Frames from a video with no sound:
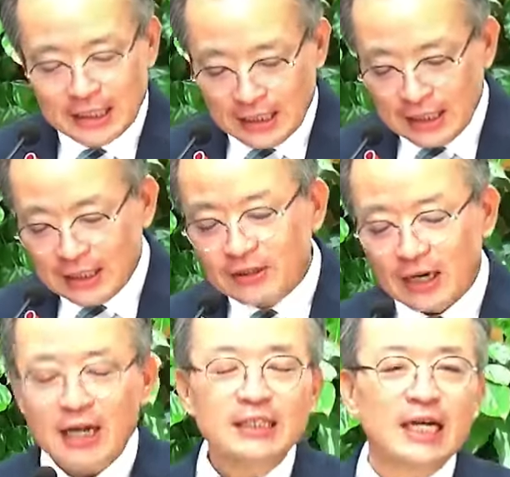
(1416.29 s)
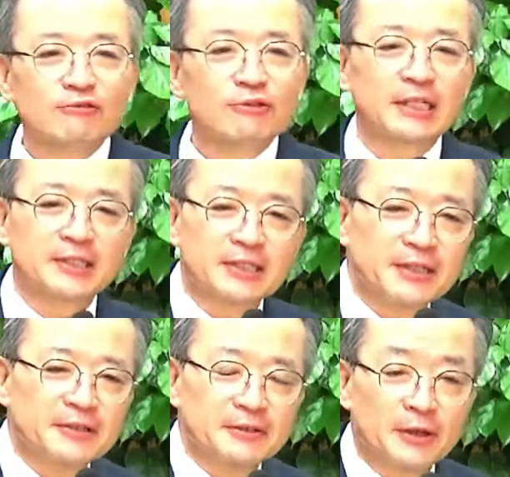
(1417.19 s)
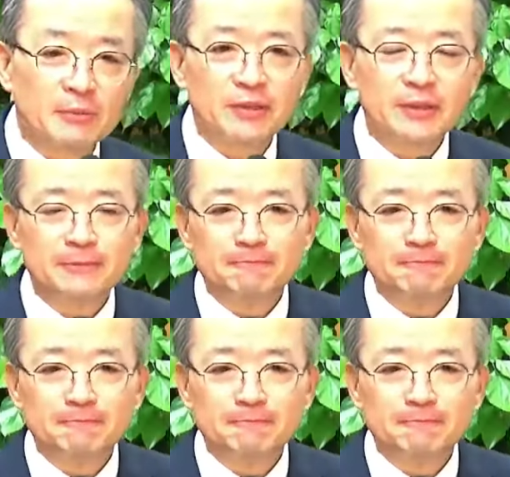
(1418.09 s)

이걸 한 가지 알고 계셔야 돼요, 여러분들.